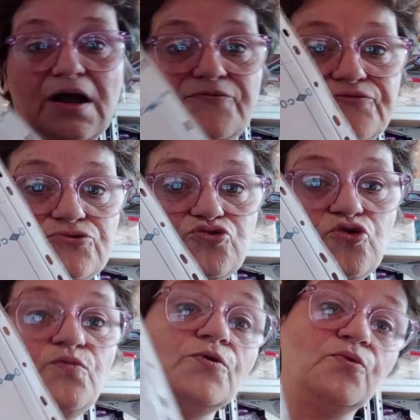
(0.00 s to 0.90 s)
la,
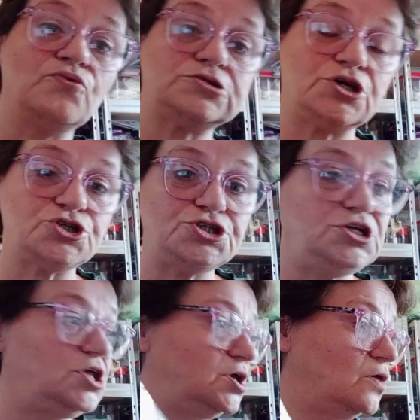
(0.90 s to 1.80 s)
photo, mais bon, c'est un
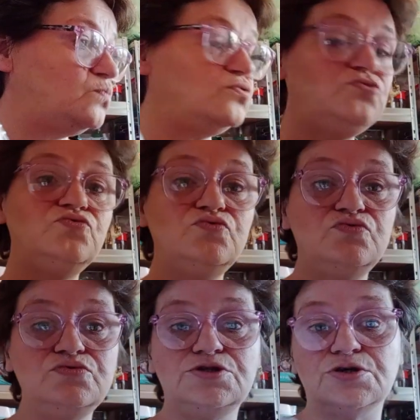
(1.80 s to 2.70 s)
gilet un peu
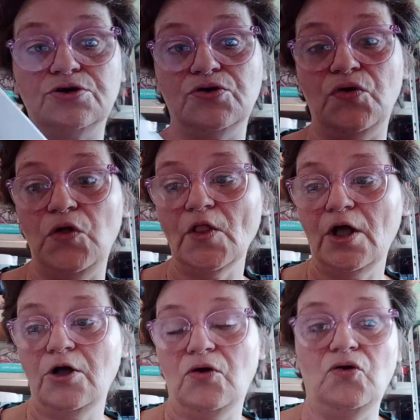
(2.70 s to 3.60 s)
loose,
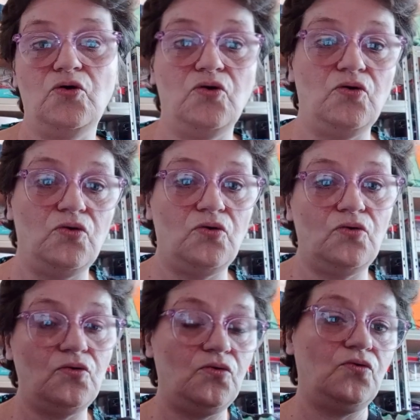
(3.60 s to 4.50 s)

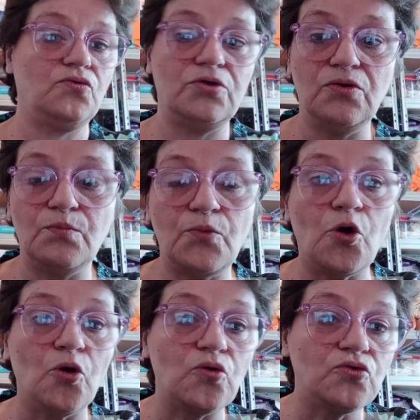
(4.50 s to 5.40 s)
euh,
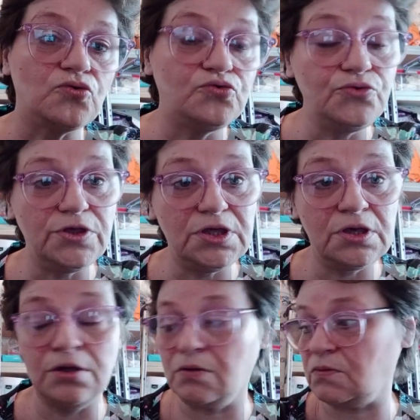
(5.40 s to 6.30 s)
en
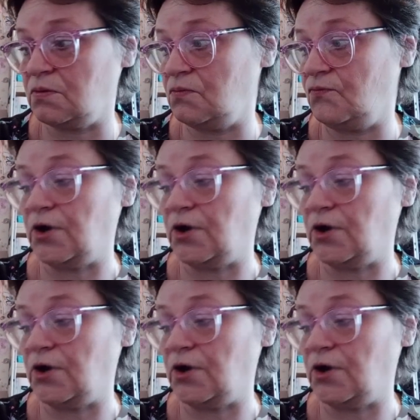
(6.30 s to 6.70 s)
cocooning, hein,